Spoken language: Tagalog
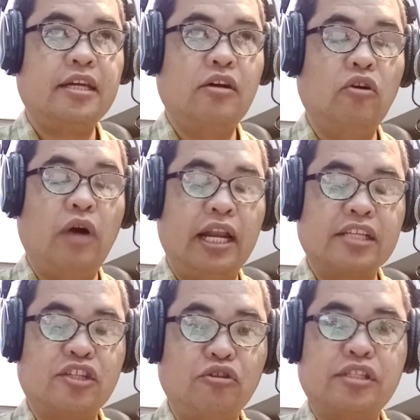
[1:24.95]
o
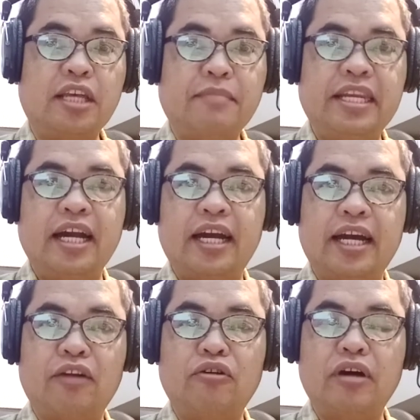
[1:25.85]
alas 12.30
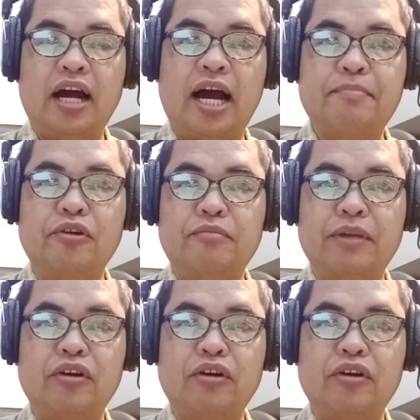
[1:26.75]
karong hapon